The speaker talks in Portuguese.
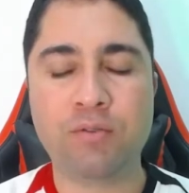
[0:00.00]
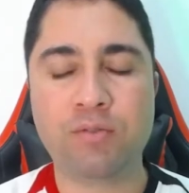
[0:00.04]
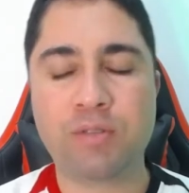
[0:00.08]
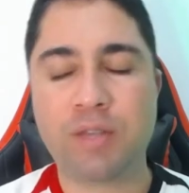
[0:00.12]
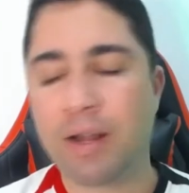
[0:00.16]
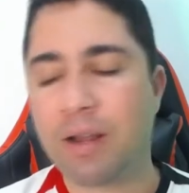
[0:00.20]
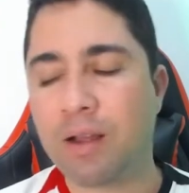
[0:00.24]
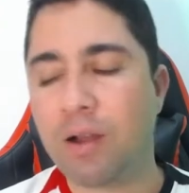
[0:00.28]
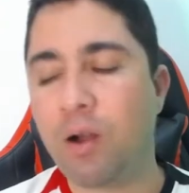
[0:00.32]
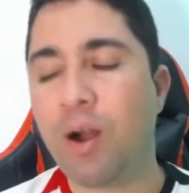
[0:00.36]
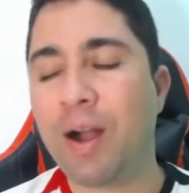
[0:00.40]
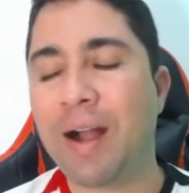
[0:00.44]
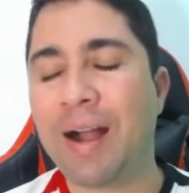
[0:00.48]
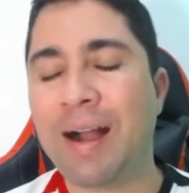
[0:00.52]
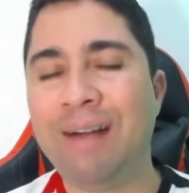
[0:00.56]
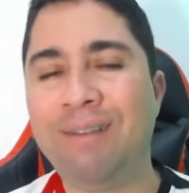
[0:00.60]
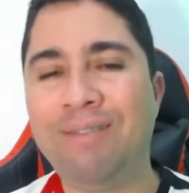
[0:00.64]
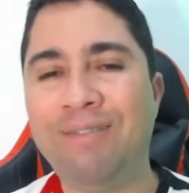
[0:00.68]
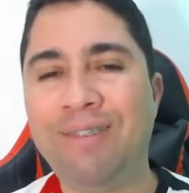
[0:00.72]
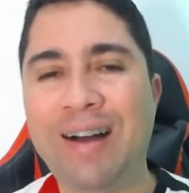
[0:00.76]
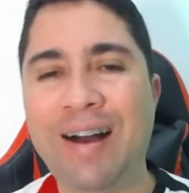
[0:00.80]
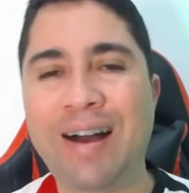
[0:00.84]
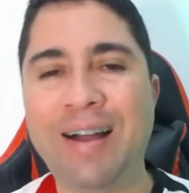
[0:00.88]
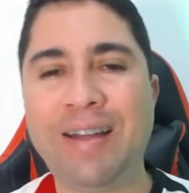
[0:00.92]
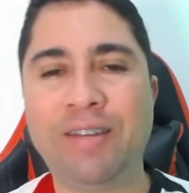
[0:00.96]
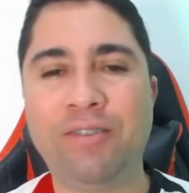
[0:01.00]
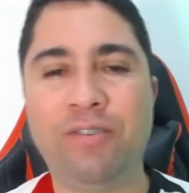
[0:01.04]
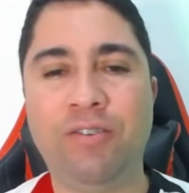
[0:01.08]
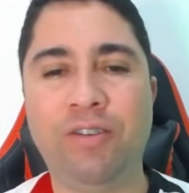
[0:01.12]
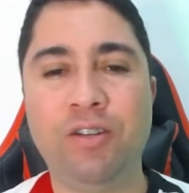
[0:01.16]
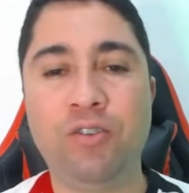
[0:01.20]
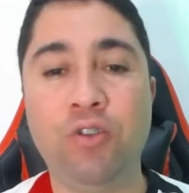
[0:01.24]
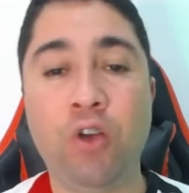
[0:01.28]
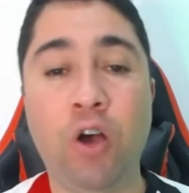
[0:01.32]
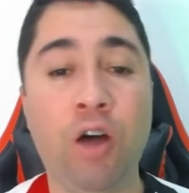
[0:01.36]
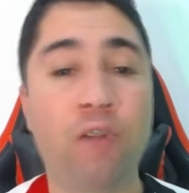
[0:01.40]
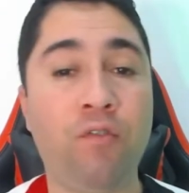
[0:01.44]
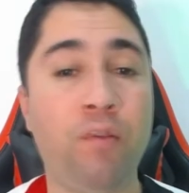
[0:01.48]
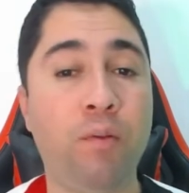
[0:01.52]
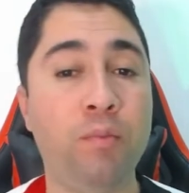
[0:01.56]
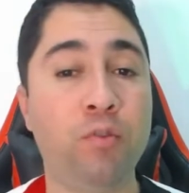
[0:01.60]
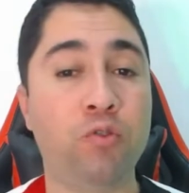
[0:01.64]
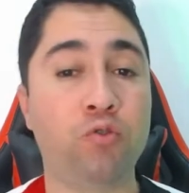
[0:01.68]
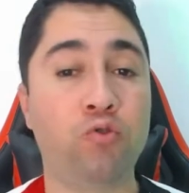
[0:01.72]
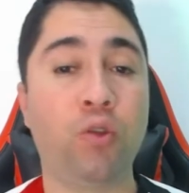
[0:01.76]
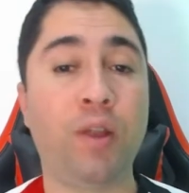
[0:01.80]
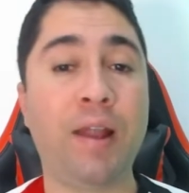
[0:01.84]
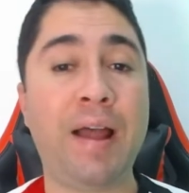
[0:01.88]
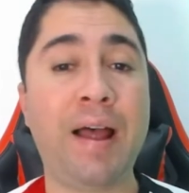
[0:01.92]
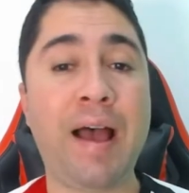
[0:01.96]
Será que é uma cavada? Falando, ó, oh, Flamengo,
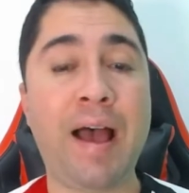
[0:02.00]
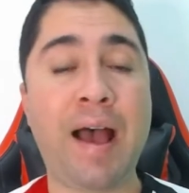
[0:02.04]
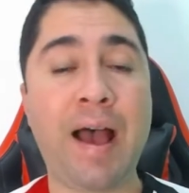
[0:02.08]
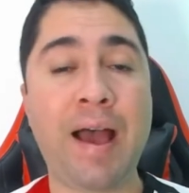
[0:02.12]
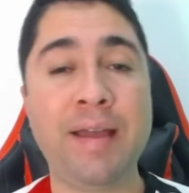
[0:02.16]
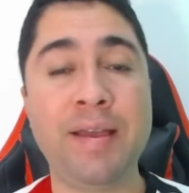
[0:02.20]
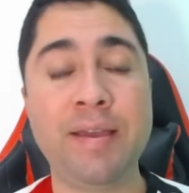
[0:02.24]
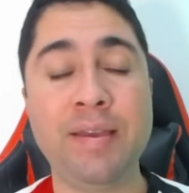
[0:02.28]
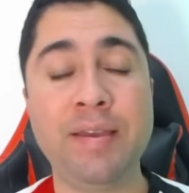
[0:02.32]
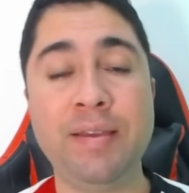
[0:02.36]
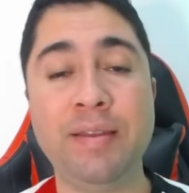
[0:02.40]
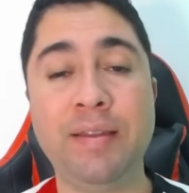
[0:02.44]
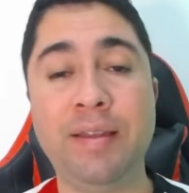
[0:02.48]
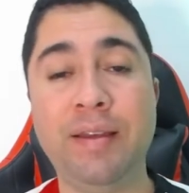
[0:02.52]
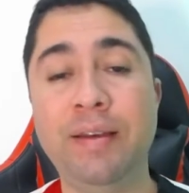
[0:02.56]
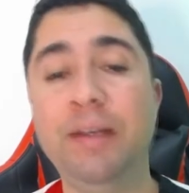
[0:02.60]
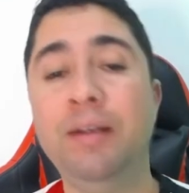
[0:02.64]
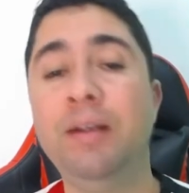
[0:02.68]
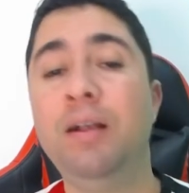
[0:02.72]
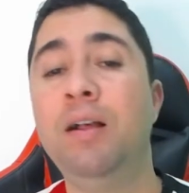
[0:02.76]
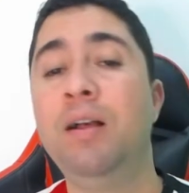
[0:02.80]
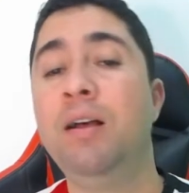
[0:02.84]
tô na área aí, né?